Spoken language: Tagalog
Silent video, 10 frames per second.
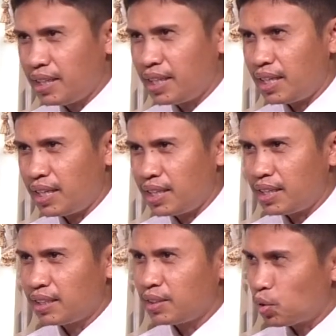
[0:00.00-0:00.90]
uh,
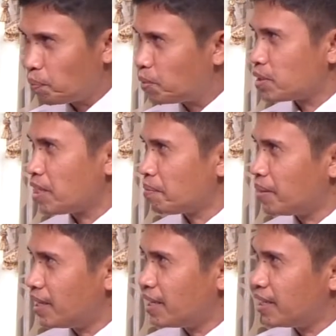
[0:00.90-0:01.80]
grupo sa mm
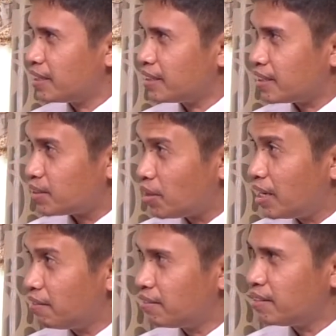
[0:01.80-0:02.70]
mga
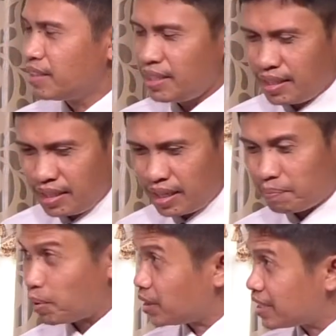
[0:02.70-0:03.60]
Kristohanon
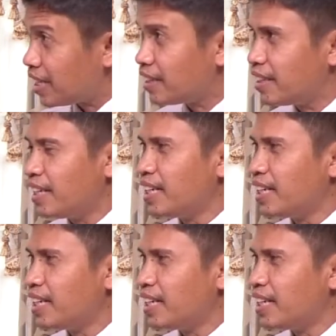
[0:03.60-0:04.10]
kag protestante